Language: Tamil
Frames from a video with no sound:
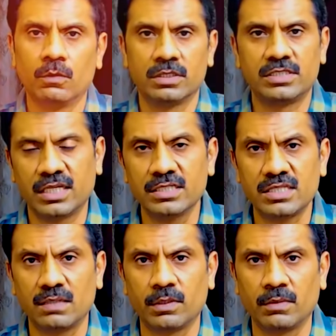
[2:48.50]
சிக்கன்
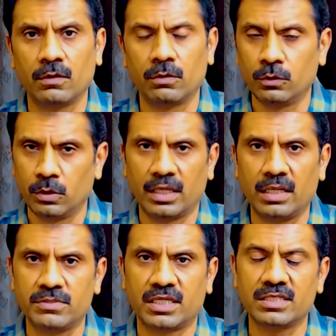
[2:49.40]
சாப்பிட்டோம்னா ஒரு நூறு கிராம்
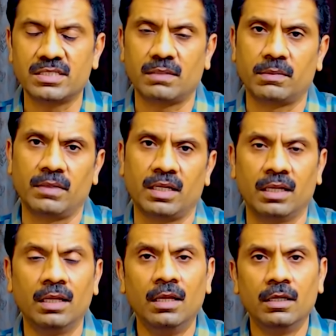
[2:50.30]
சிக்கன் சாப்பிட்டோம்னா
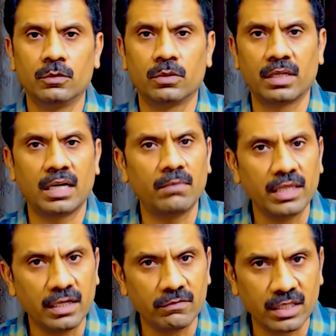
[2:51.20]
நூறு கிராமில்
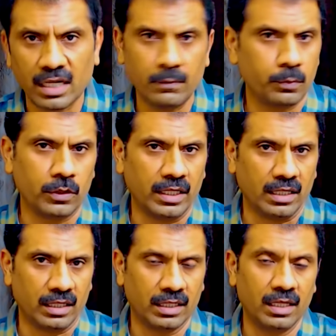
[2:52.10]
இருபது கிராம் ப்ரோட்டீன்
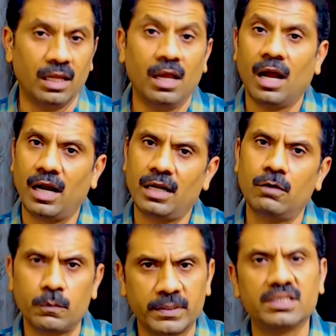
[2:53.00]
இருக்குது ஆனால் ஒரு
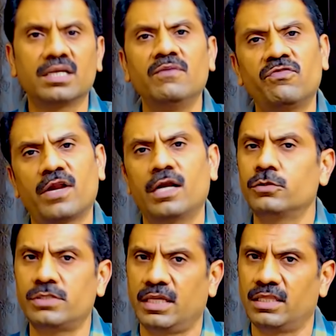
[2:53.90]
பத்து கிராம் ஃபேட்டும்
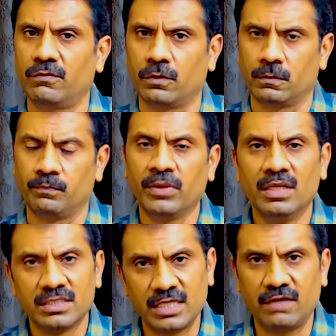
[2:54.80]
சேர்ந்தே வரும்
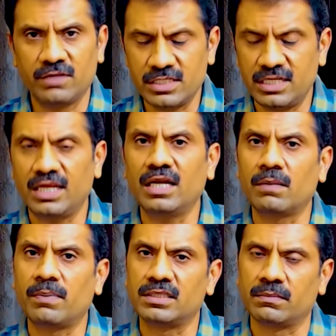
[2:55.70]
சரி வெஜிடேரியனில்
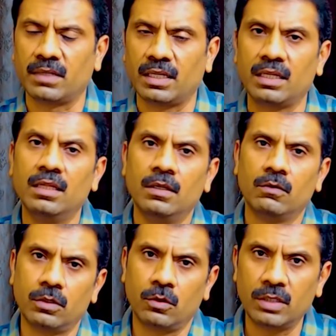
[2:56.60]
பார்த்தோம்னா ஒரு
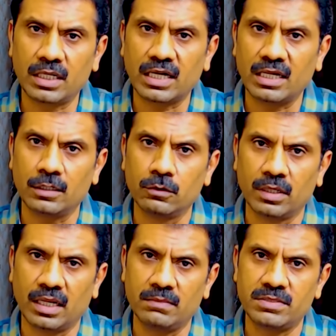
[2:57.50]
கொண்டக்கடலை நூறு
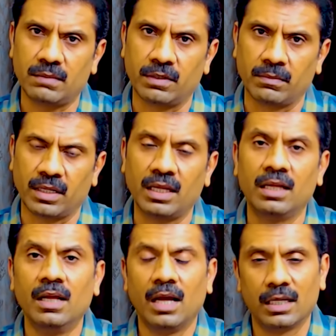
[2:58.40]
கிராம் சாப்பிட்டோம்னா ஆனால்
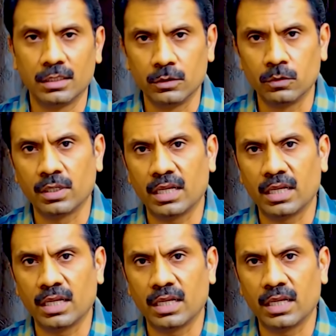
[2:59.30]
அந்த நூறு கிராம்